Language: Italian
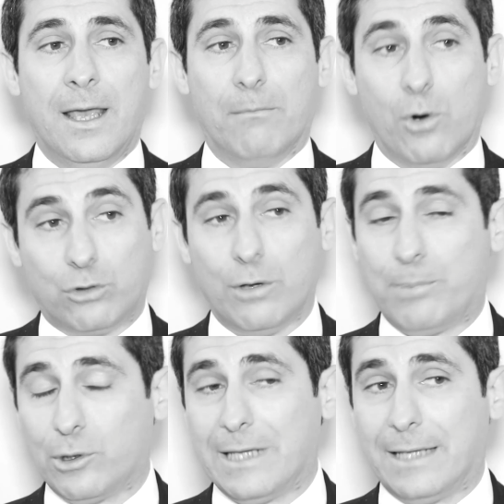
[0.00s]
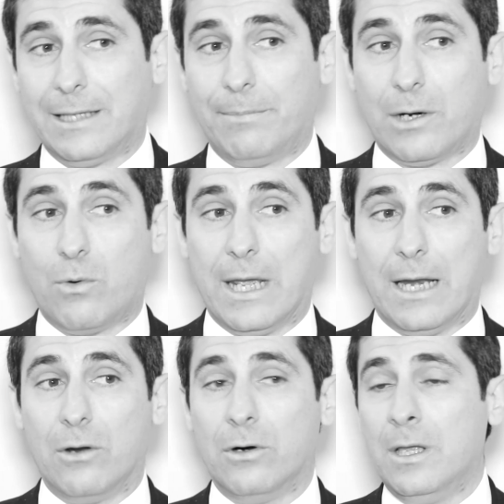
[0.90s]
molto importante per
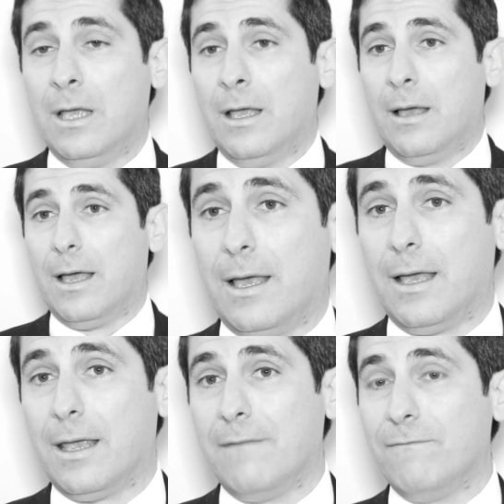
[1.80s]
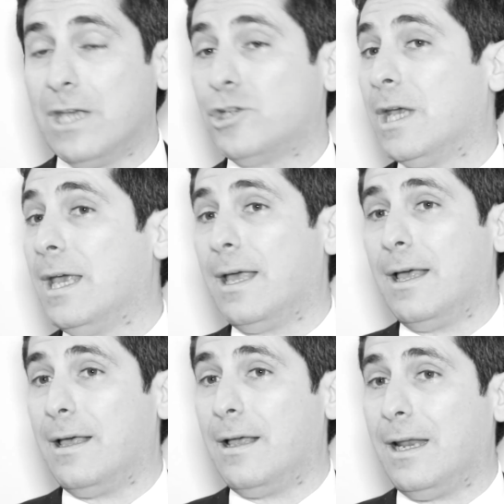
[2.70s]
quello. Invece
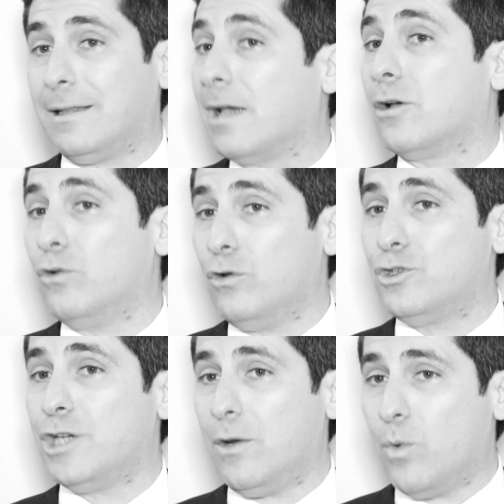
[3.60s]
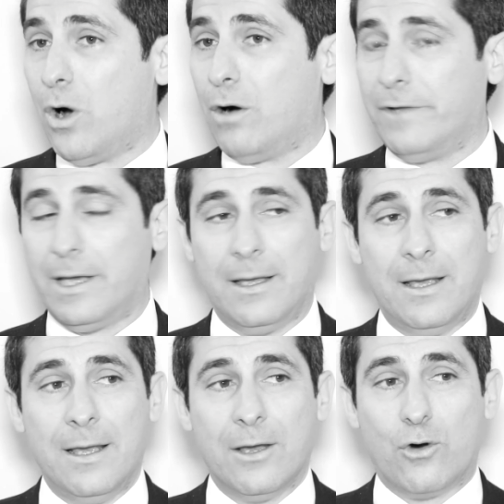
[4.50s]
le tecnologie nuove
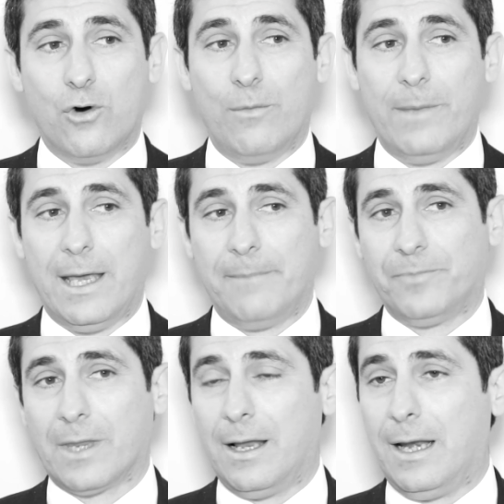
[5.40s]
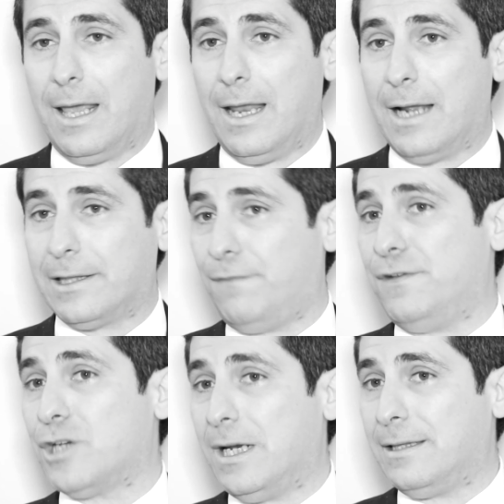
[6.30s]
come
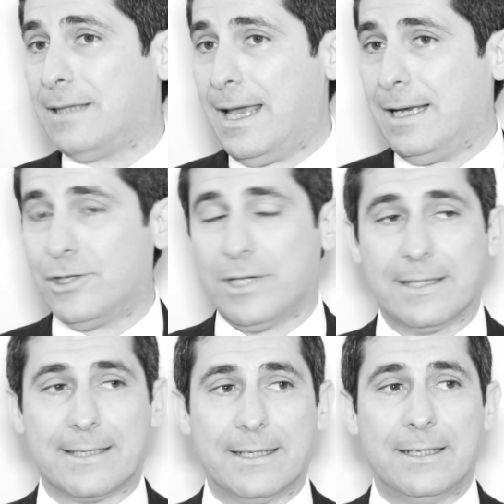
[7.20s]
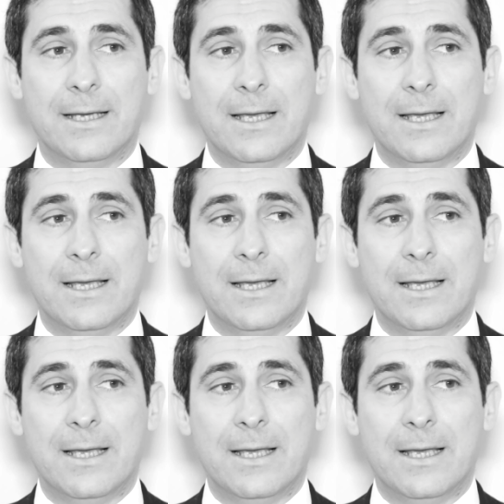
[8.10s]
l'artificial intelligence